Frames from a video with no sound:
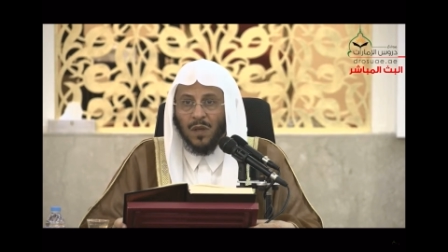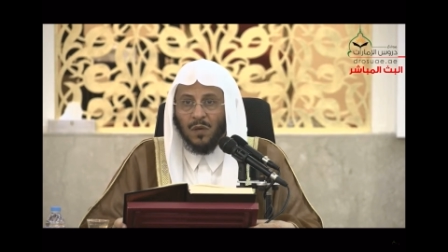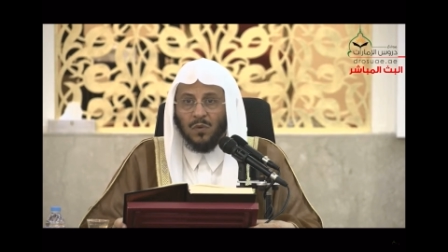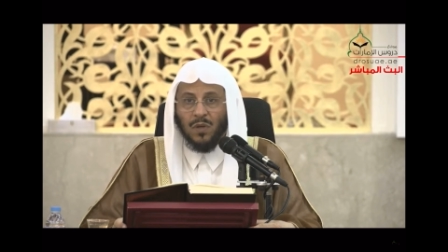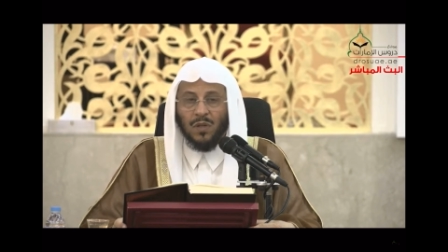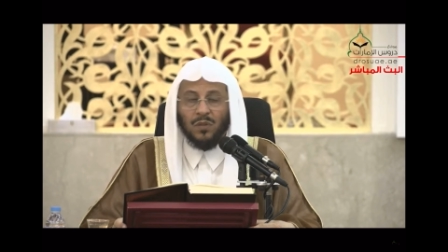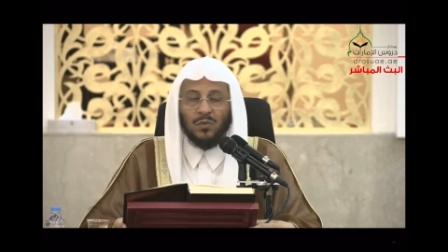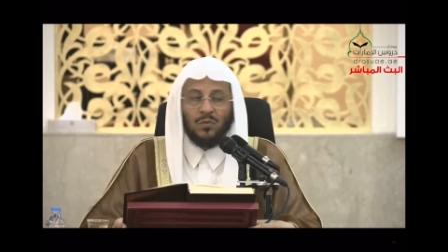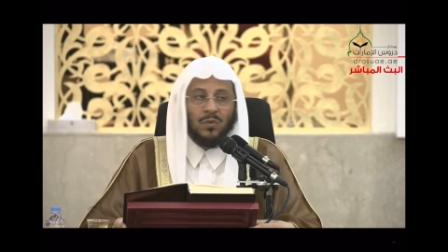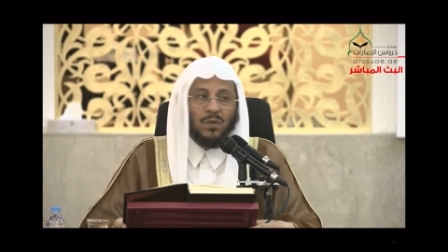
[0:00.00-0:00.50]

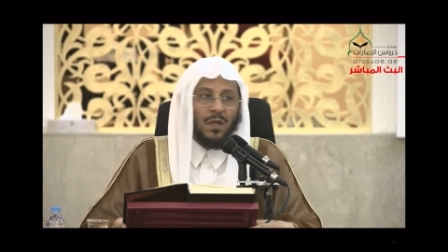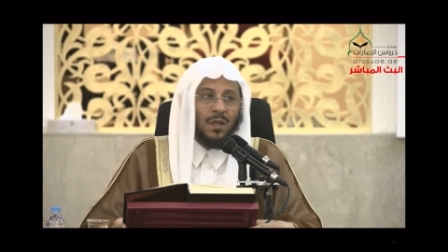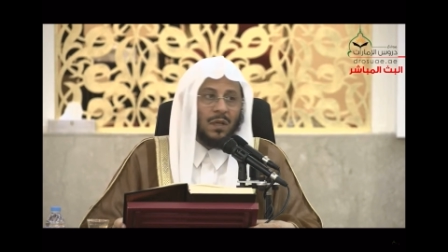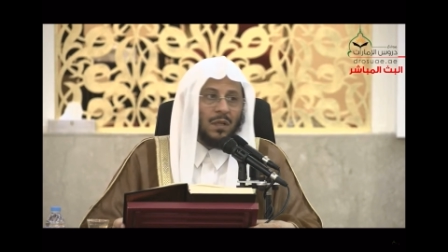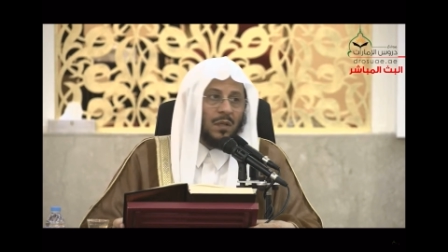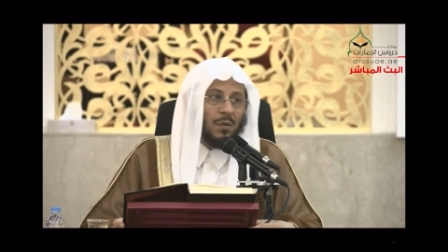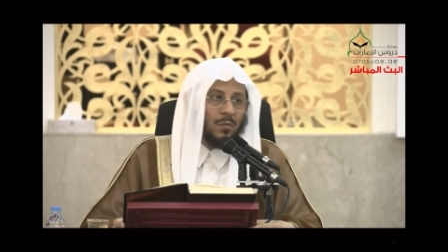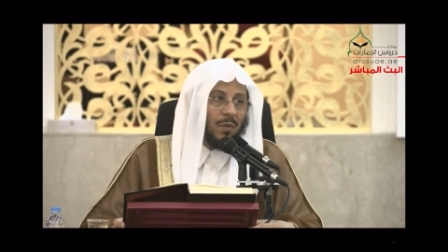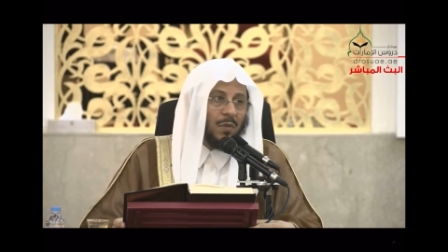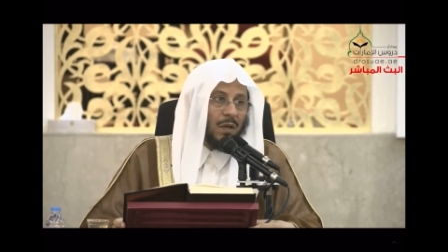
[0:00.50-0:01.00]
وأن
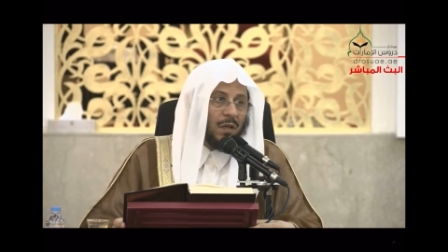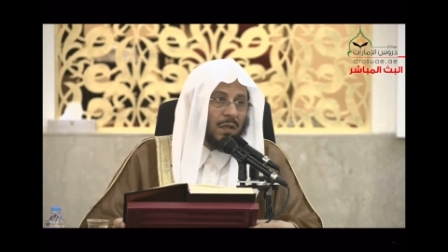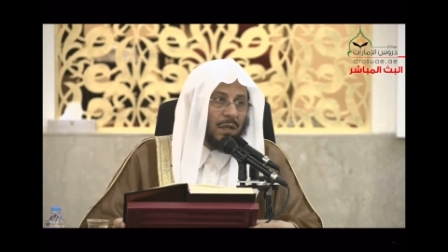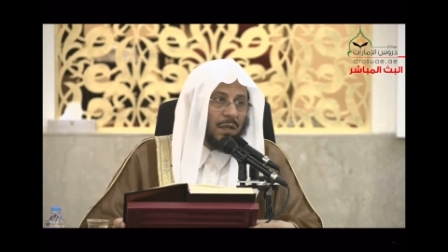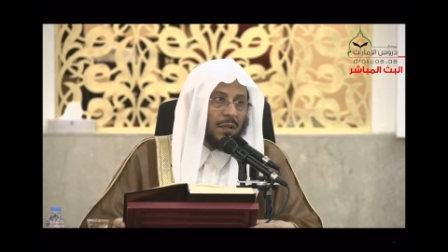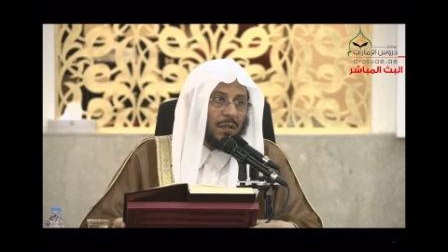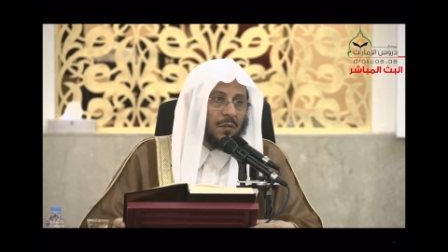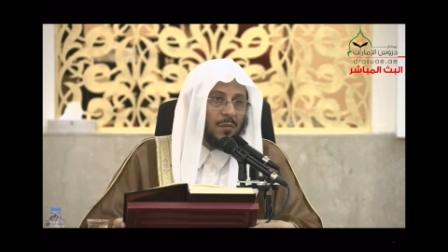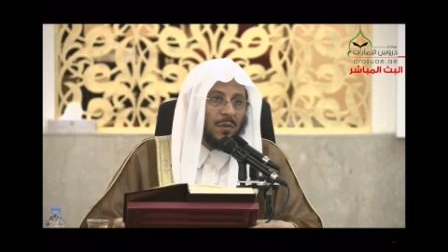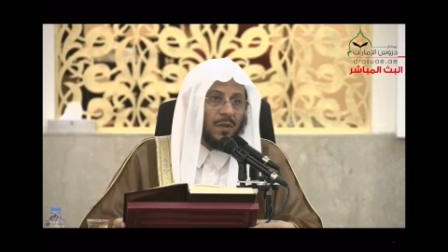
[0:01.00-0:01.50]
تكلم
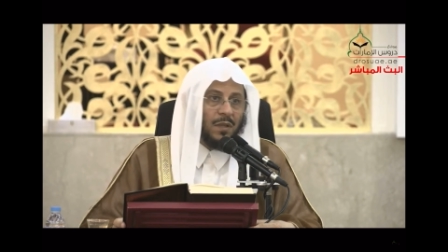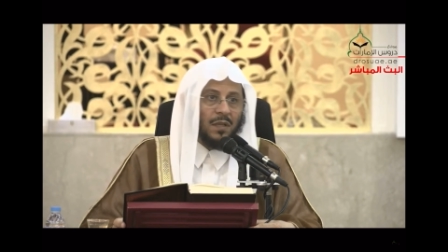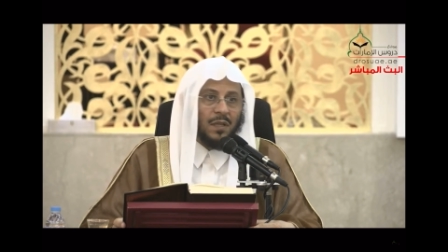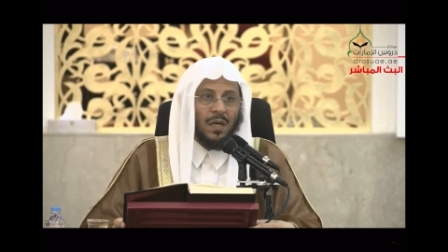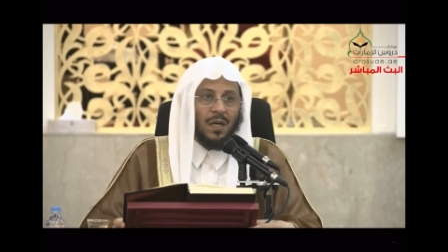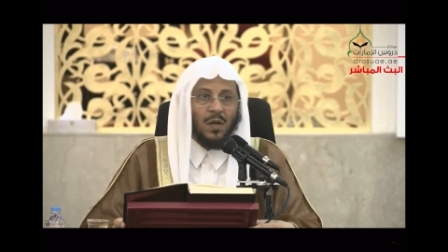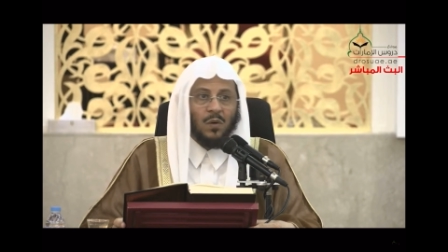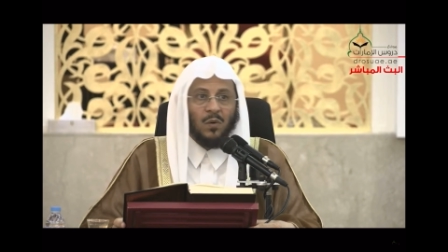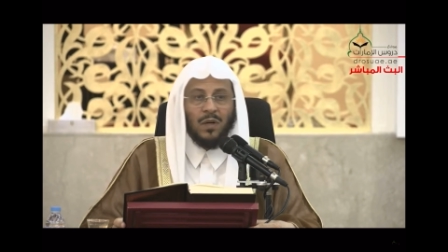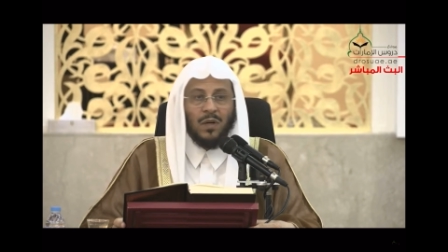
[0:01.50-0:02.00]
رحمك
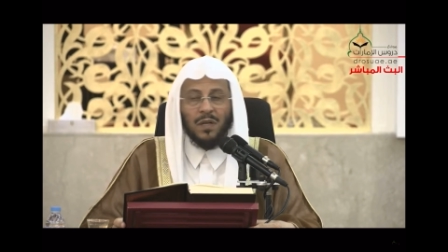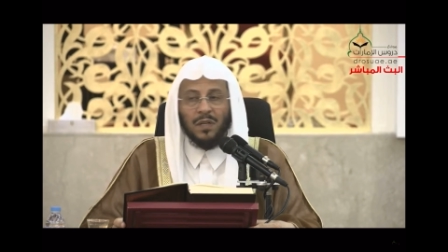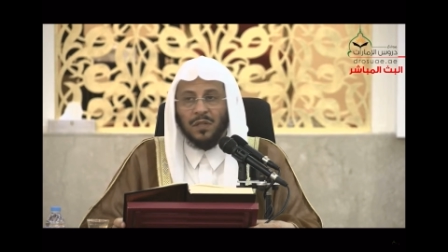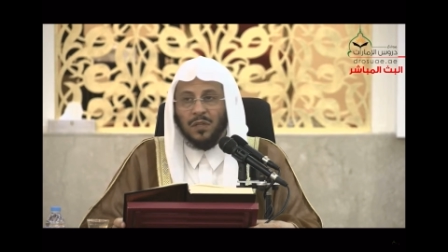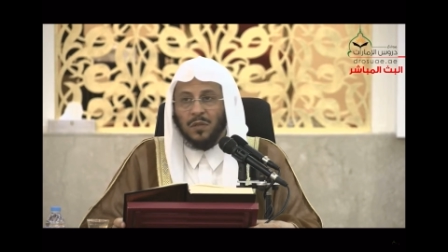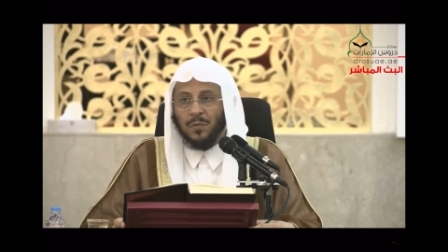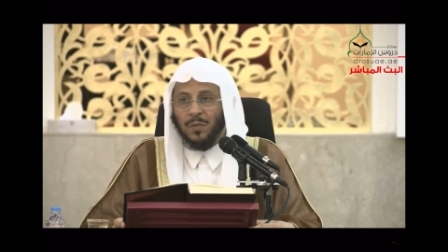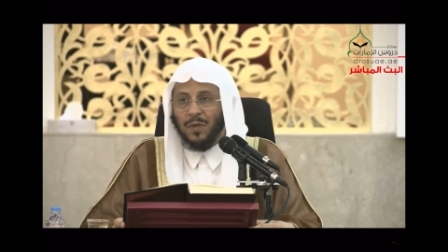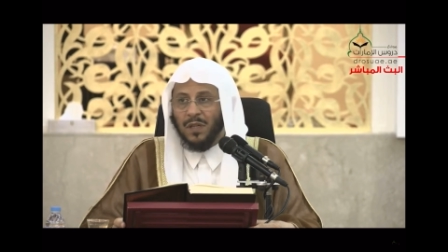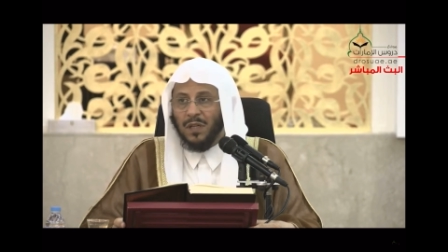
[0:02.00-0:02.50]
أو
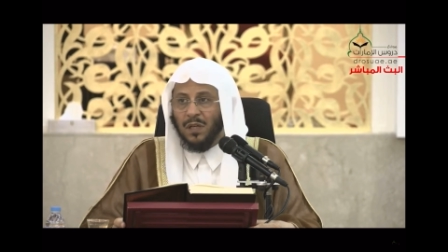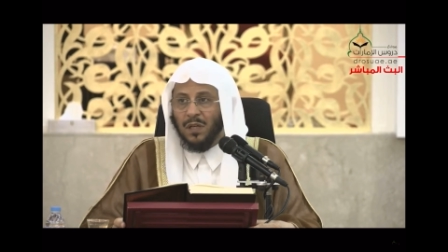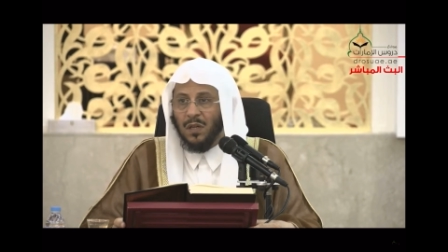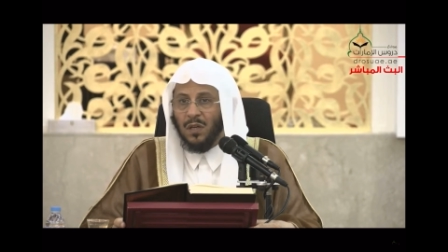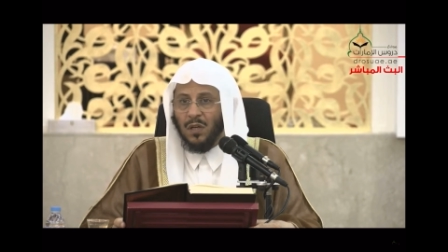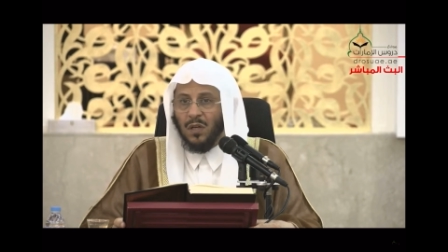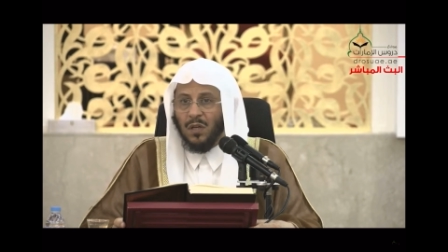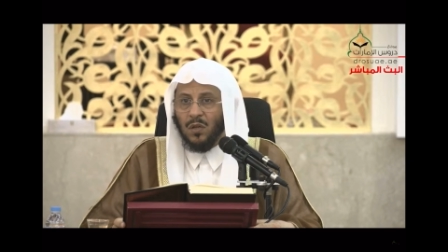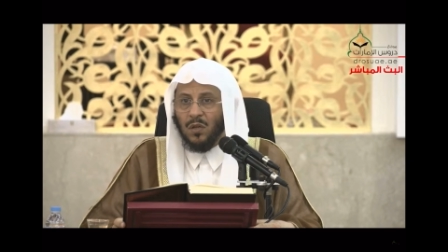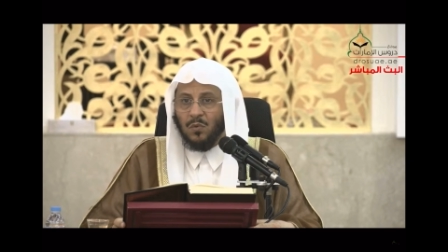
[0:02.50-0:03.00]
قريبك
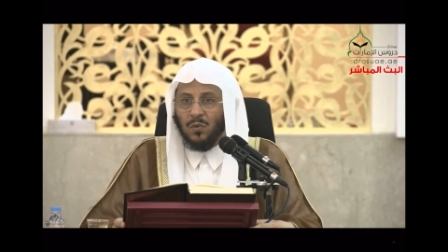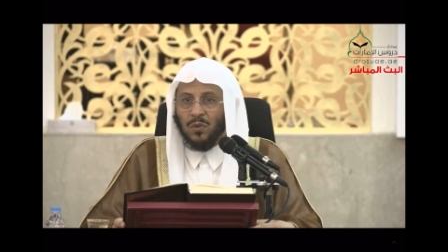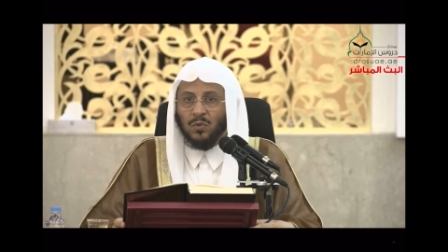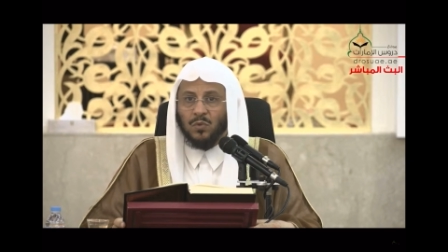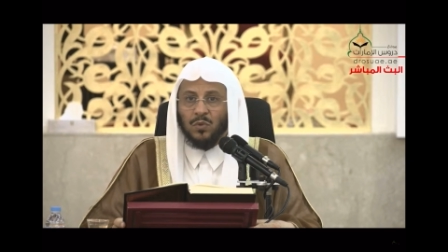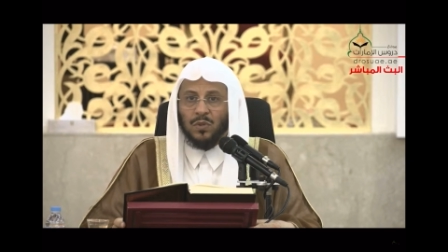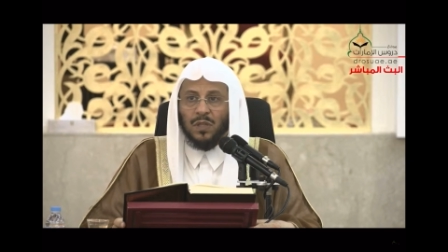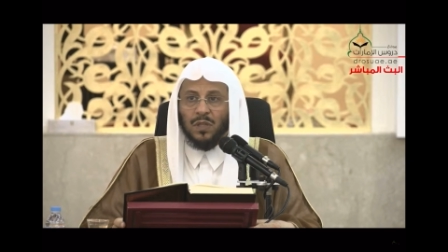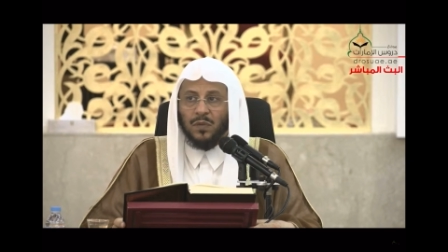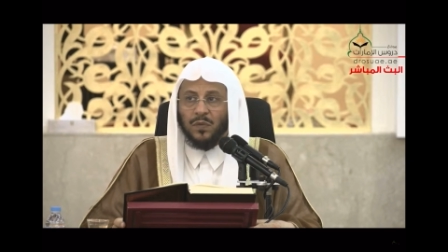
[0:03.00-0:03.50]

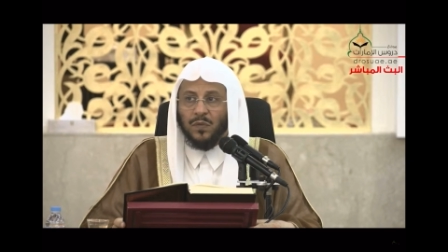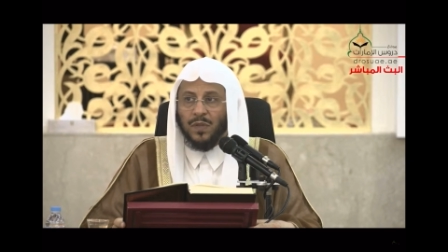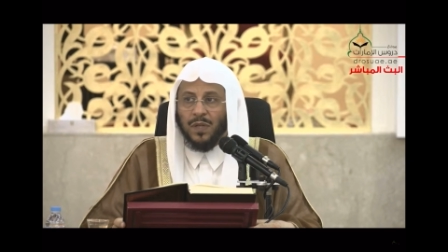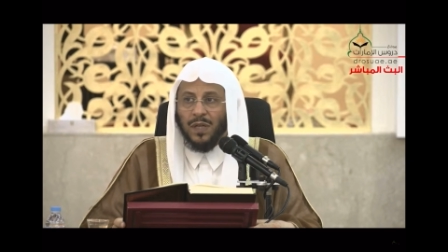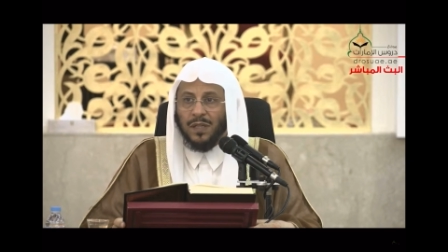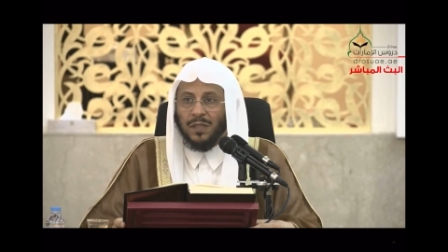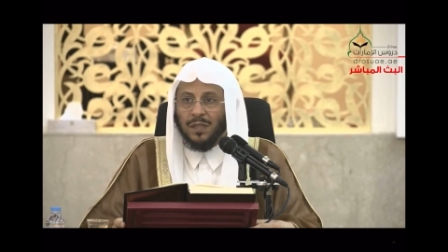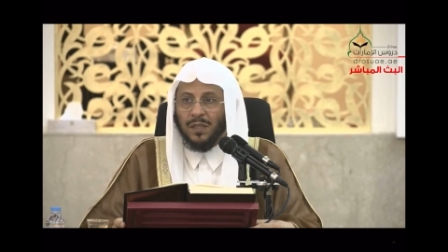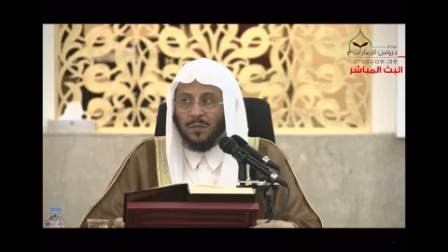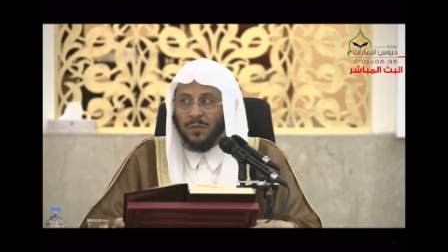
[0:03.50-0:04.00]
وتكفر
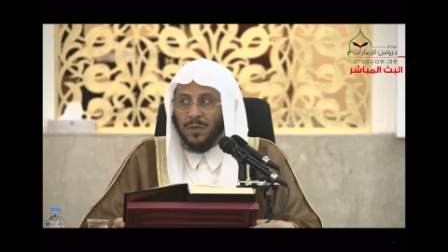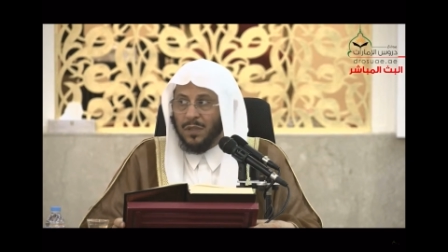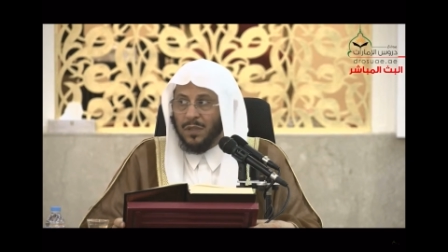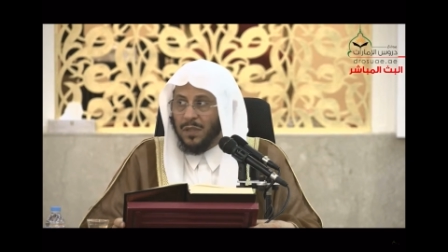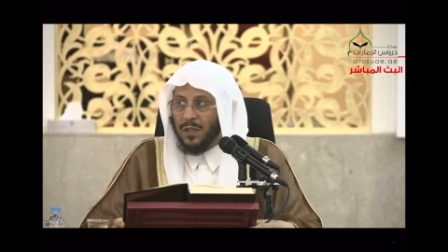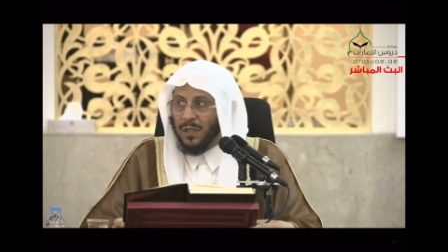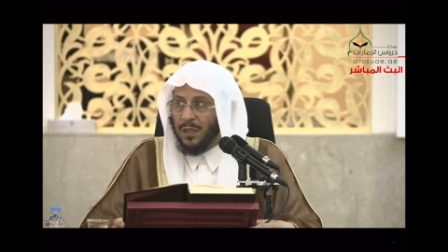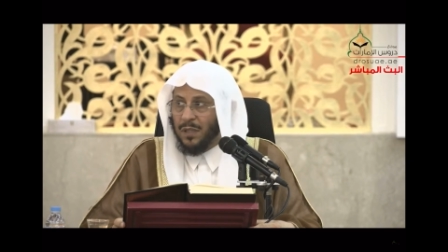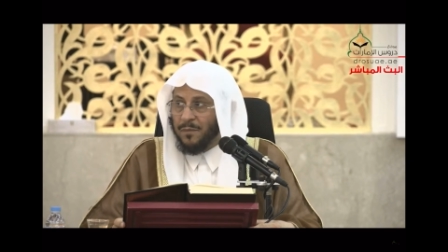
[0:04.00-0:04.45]
عن يمينك